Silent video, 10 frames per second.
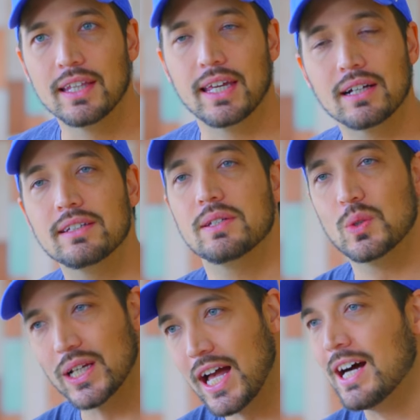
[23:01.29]
逆に
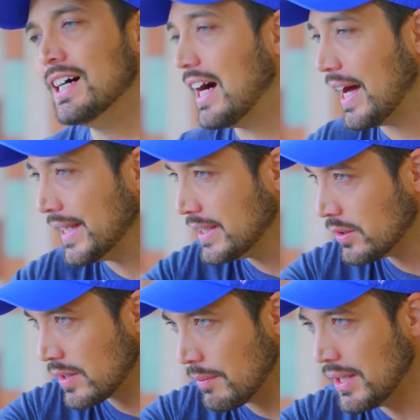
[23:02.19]
それが相手
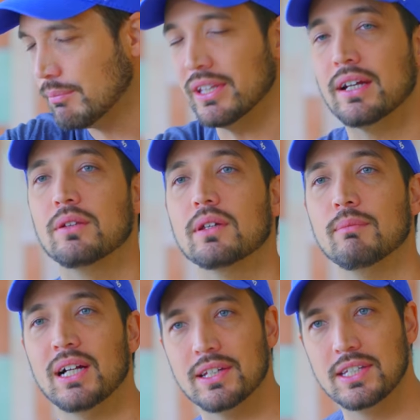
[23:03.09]
のためにもなる時
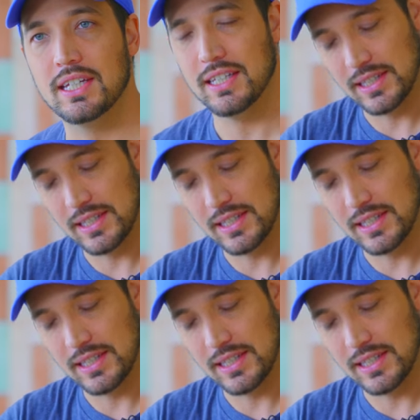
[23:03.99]
もあるし、